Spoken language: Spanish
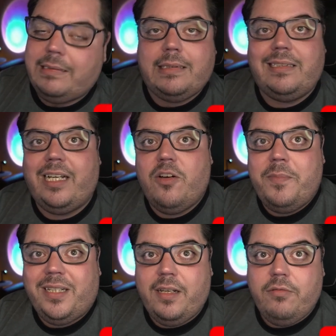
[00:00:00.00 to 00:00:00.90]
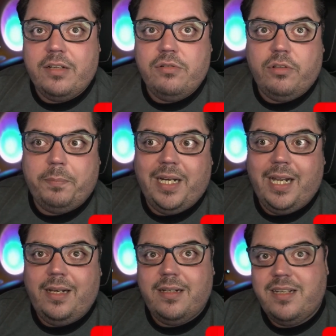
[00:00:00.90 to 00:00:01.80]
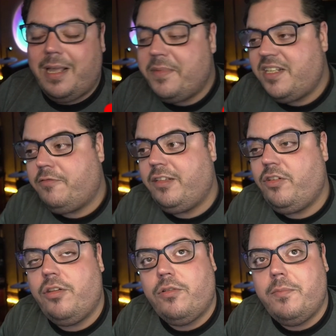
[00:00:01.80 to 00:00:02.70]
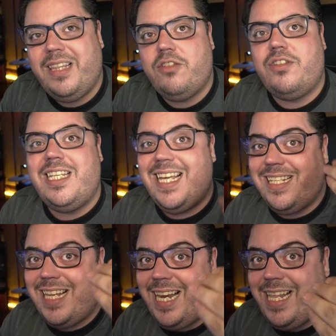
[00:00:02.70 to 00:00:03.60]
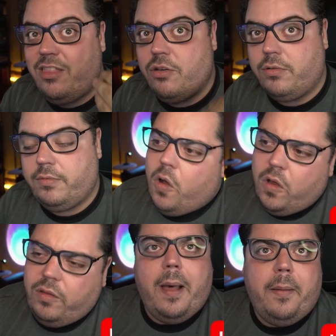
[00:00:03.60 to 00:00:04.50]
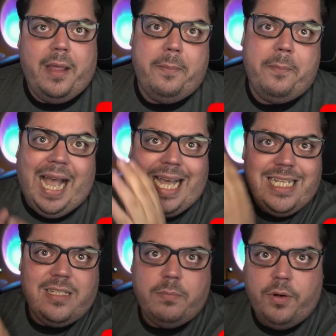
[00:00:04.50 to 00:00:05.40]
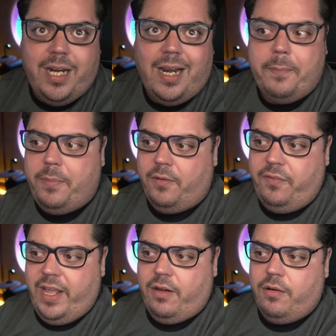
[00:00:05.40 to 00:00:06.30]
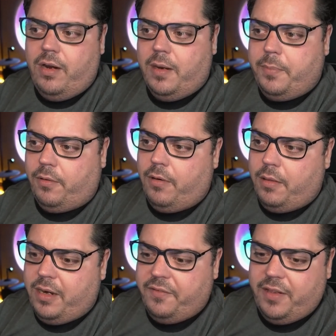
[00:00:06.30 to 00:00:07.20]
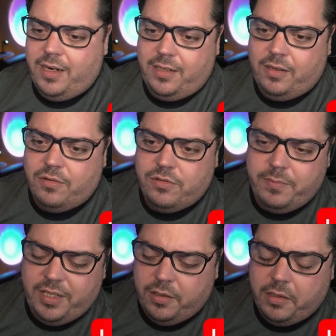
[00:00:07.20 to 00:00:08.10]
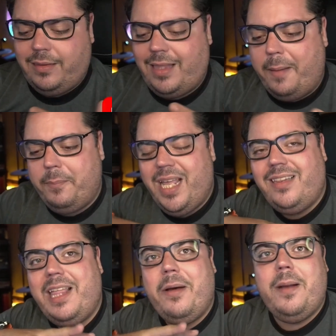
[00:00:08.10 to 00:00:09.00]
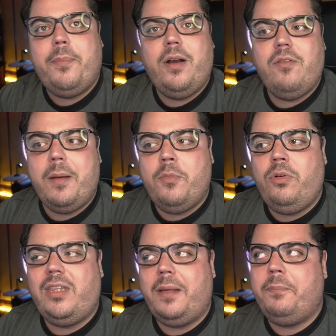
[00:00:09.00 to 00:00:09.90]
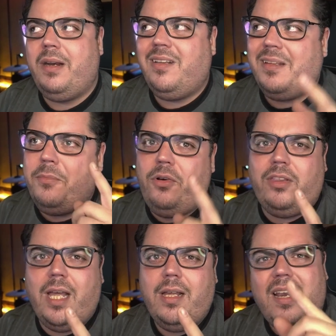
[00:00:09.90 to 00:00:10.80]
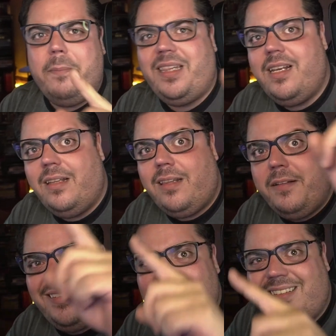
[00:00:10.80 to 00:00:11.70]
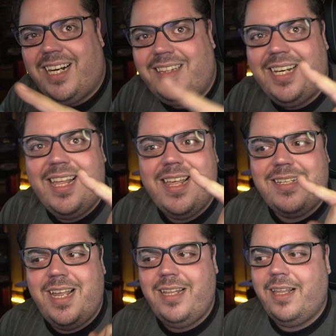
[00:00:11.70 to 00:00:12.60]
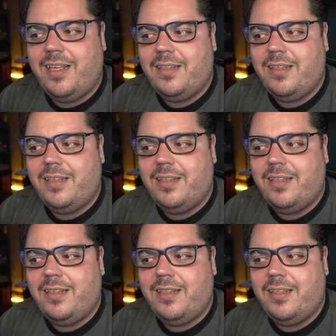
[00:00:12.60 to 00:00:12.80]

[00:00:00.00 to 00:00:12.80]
se convierte en un asunto penal, se llama secuestro de documentos y es delito. O además, voy a ir a la Profeco, a la Procuraduría Federal del Consumidor, también te van a poner una multa, pero esa multa la meten a través de la Secretaría de Hacienda.